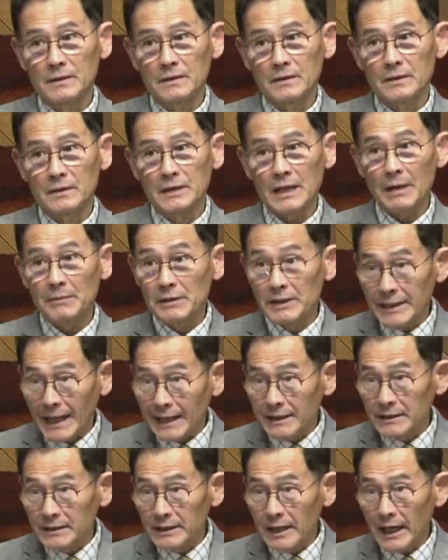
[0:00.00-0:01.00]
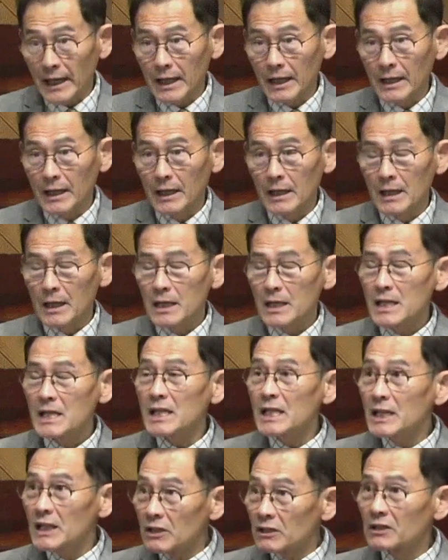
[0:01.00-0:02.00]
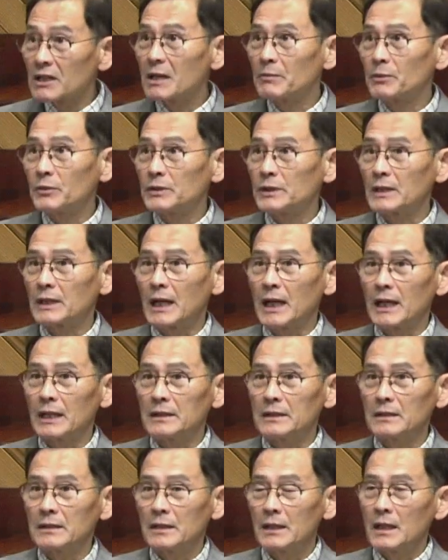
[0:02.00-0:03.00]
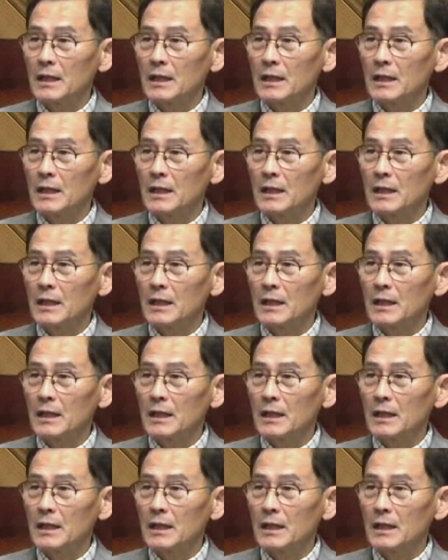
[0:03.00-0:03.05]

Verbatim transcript: 잠을 자는데 일어나 보니까